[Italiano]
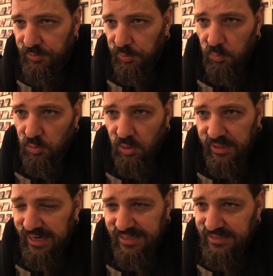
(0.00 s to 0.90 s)
coi
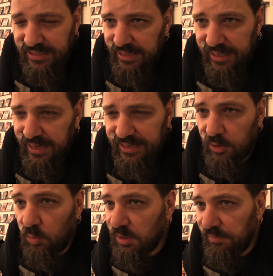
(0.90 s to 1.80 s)
controcazzi e anche
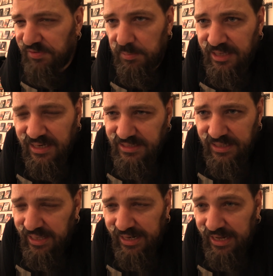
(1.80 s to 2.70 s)
gli ultimi film Taxi
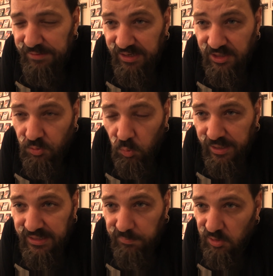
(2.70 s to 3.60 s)
Teheran Vina sono qui
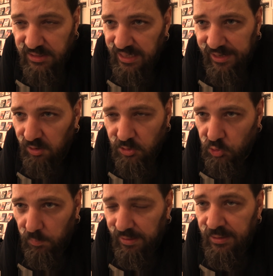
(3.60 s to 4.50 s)
a dimostrarlo.
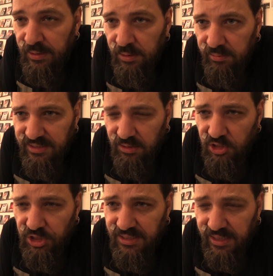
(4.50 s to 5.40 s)
Insomma, questo è un
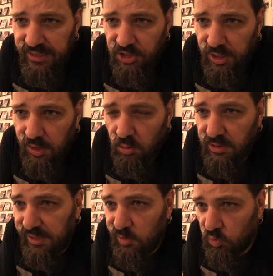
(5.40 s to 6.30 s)
regista che riesce a
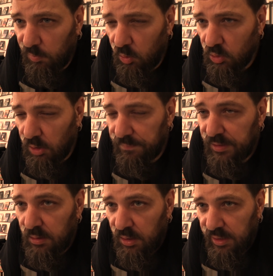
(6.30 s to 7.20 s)
raccontare il suo mondo
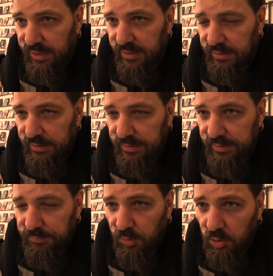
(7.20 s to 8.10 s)
eh,
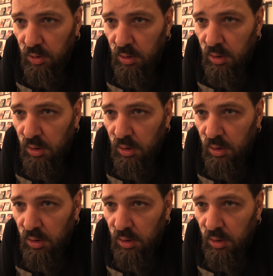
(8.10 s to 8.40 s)
in modo